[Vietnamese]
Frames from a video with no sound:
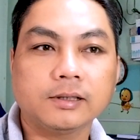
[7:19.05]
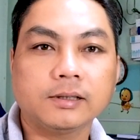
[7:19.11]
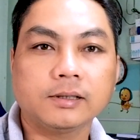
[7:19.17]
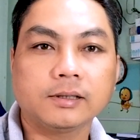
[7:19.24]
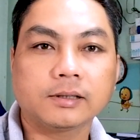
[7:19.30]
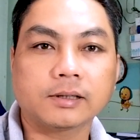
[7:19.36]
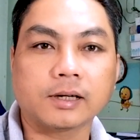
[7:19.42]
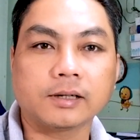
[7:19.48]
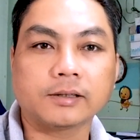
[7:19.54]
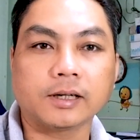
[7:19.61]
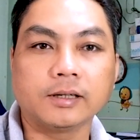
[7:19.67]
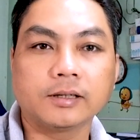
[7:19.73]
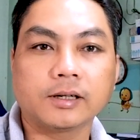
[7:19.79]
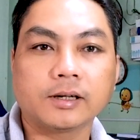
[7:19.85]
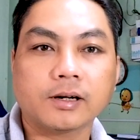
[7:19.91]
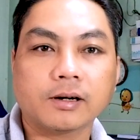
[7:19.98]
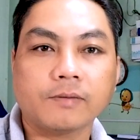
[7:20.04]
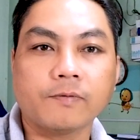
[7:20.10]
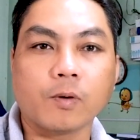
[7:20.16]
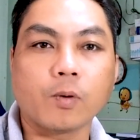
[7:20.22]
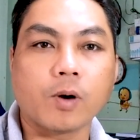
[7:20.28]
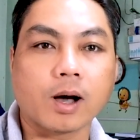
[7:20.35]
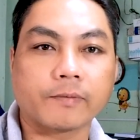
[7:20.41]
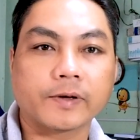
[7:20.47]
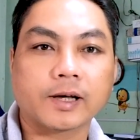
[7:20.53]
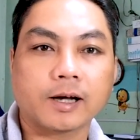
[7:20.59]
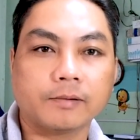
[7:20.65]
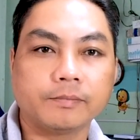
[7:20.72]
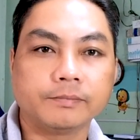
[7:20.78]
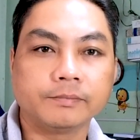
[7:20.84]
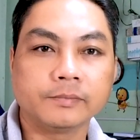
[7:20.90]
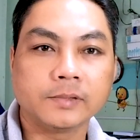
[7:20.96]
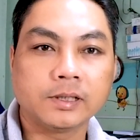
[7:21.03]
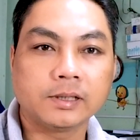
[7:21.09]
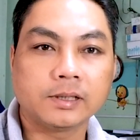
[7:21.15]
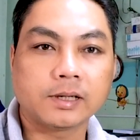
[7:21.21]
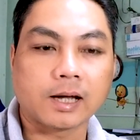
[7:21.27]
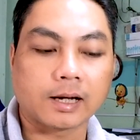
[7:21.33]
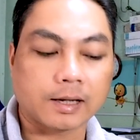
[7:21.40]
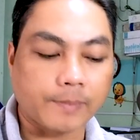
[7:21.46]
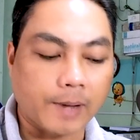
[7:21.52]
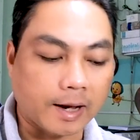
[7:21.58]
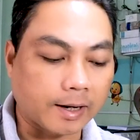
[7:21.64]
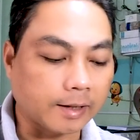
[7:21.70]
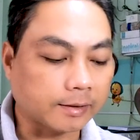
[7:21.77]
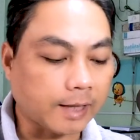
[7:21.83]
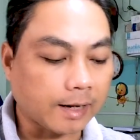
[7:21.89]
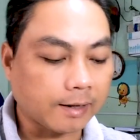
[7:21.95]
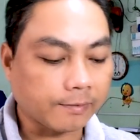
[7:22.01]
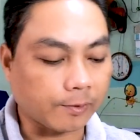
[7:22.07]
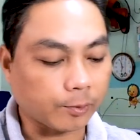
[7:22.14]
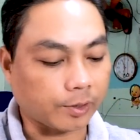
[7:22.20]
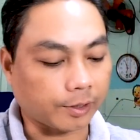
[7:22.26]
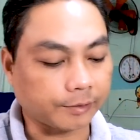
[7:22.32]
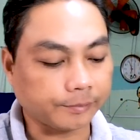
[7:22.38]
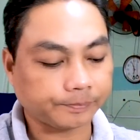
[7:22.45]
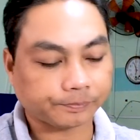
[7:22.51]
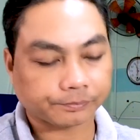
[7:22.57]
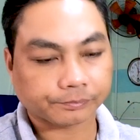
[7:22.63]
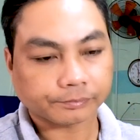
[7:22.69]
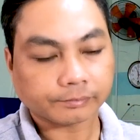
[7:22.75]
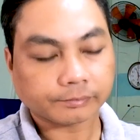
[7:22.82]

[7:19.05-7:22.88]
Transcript: cái cỡ chữ của nó, nó phù hợp hay không à, các bạn nên test vào chữ